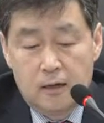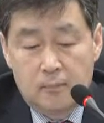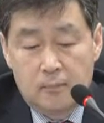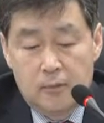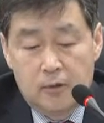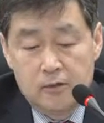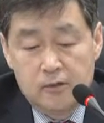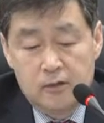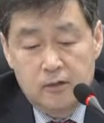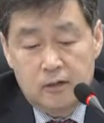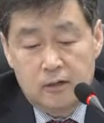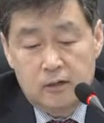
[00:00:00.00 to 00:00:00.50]

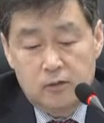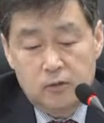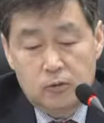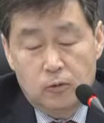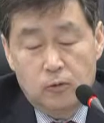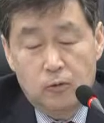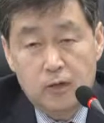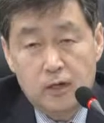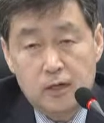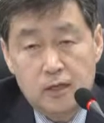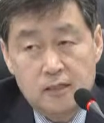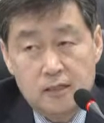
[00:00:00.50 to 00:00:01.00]
먼저
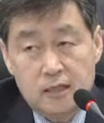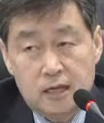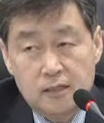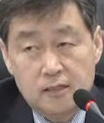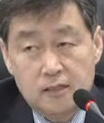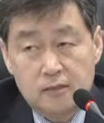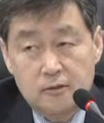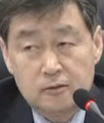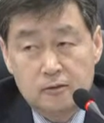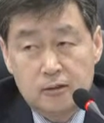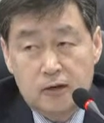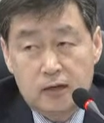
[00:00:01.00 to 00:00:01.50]
손해
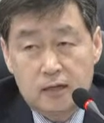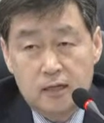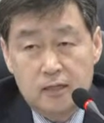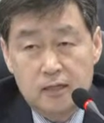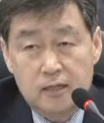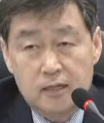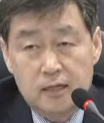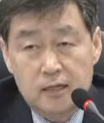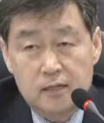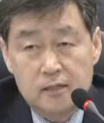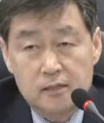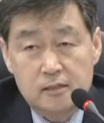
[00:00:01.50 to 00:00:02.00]
사정
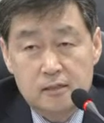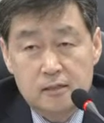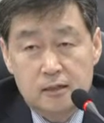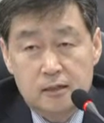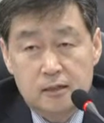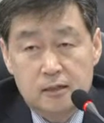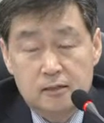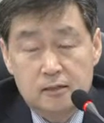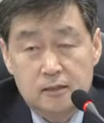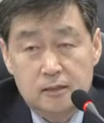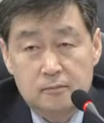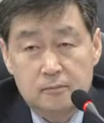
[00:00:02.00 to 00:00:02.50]

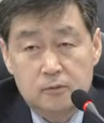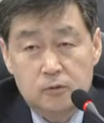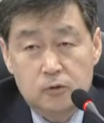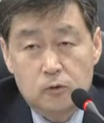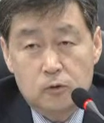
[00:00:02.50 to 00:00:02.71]
관련돼서 좀